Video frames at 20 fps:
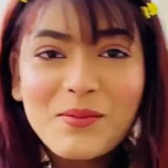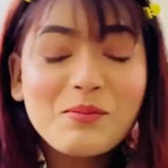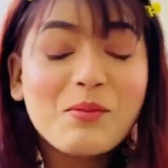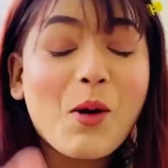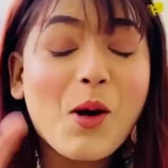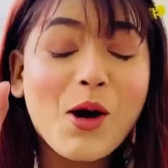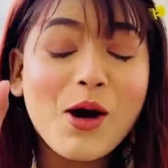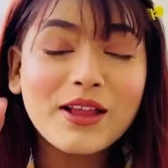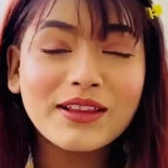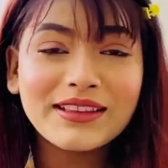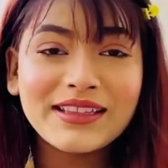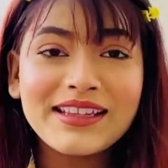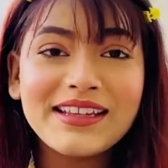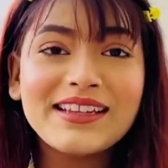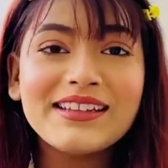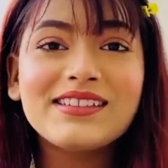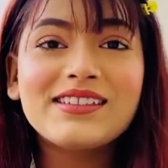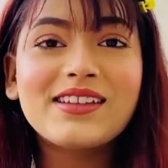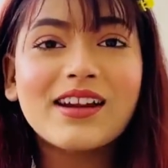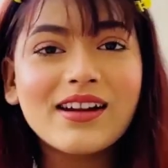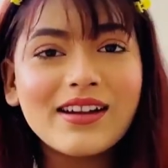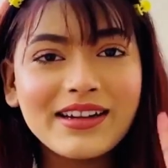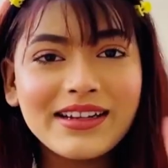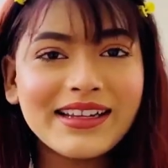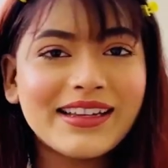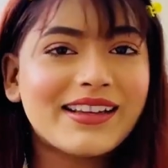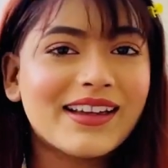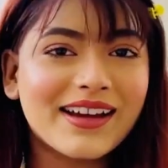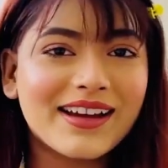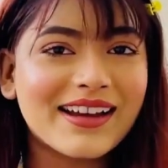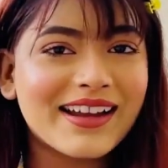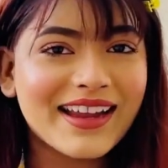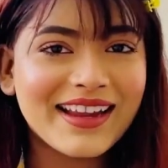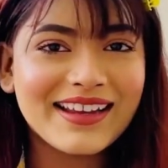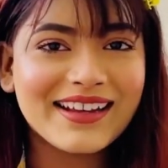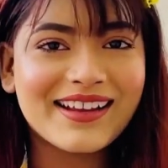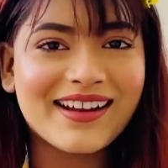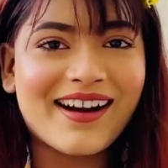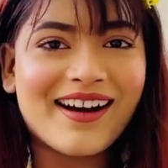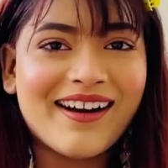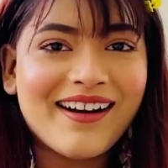पता है बहुत डर्टी घर है इनका